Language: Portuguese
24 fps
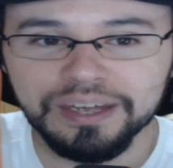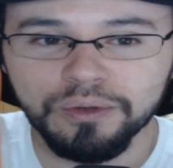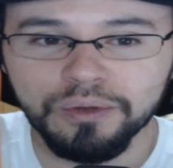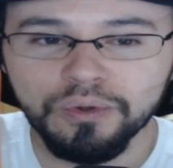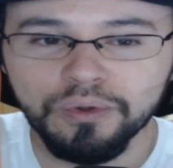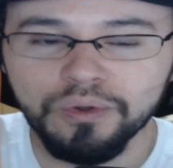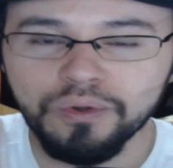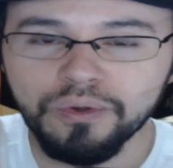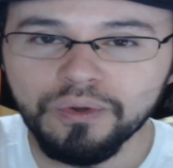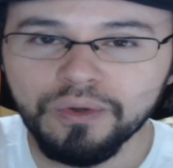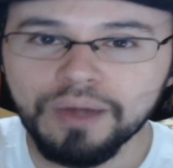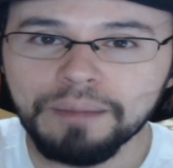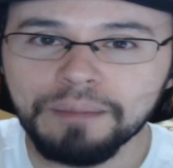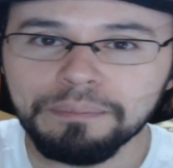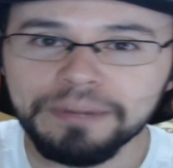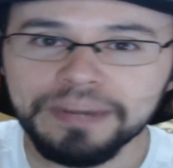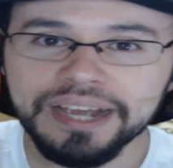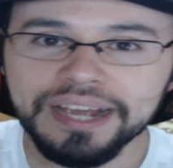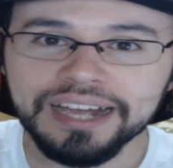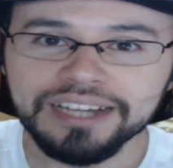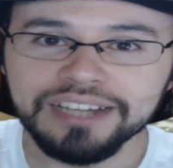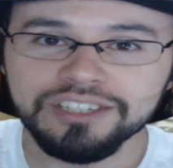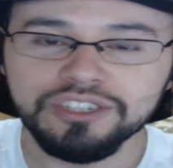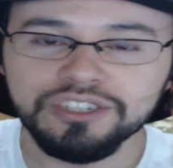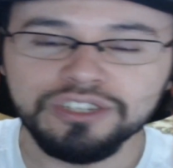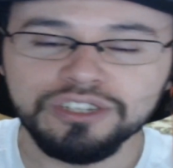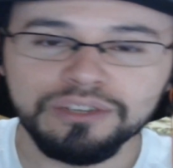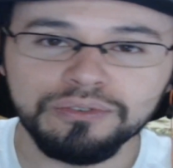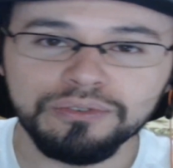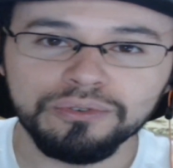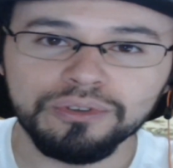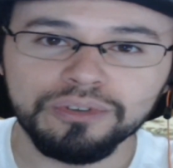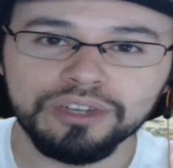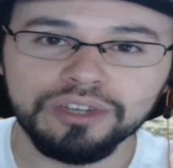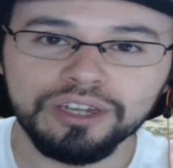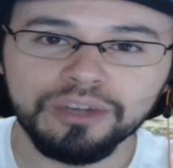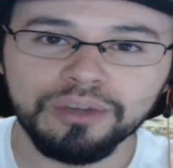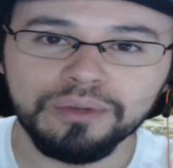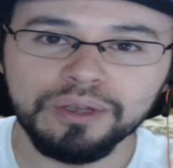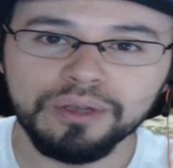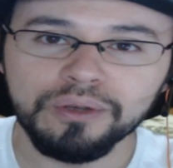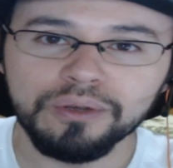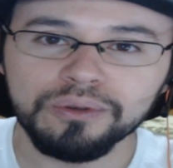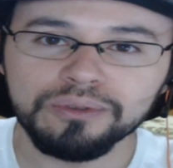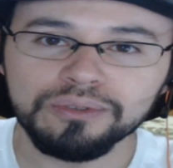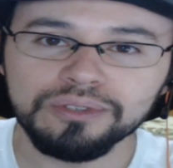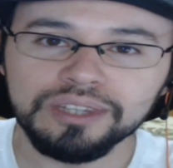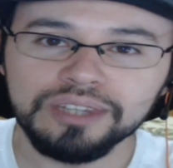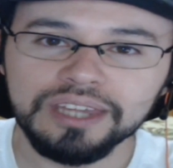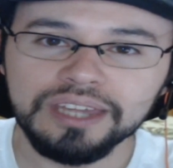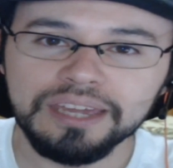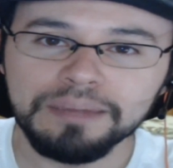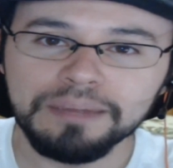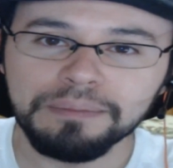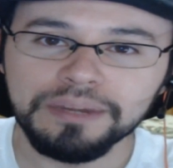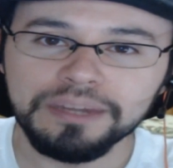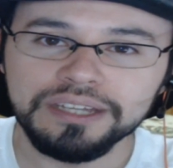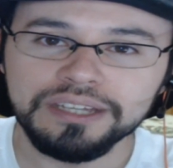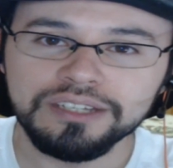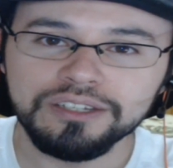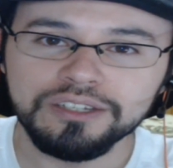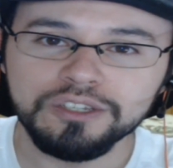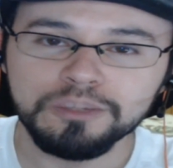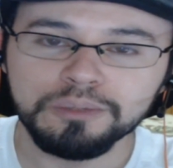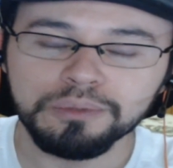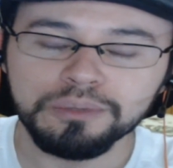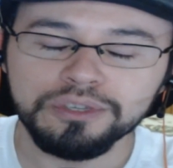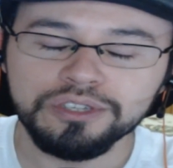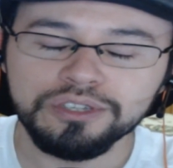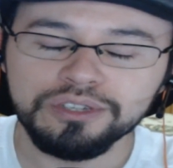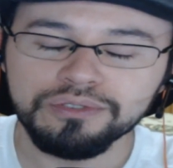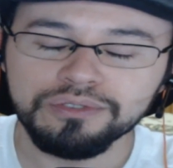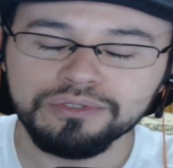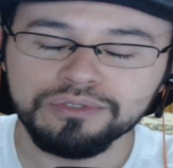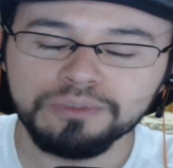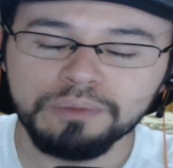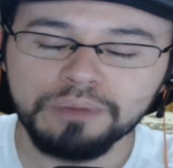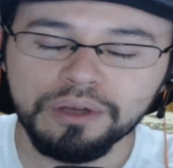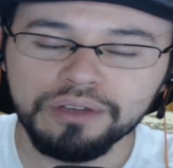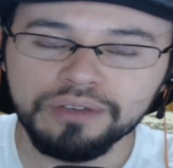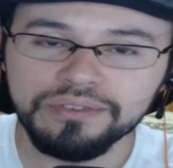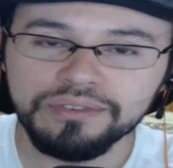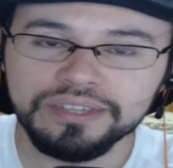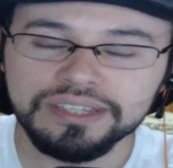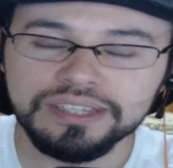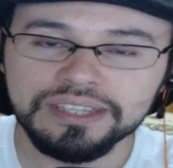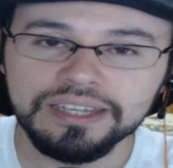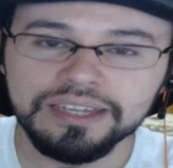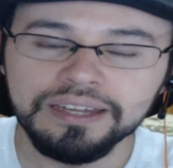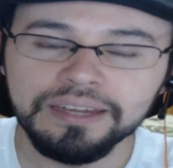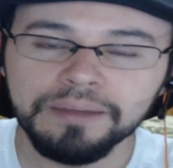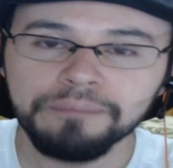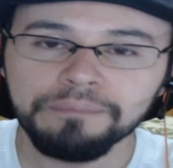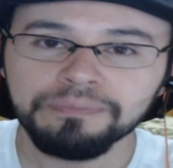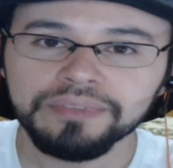o aplicativo que eu encontrei para esses dispositivos móveis, né?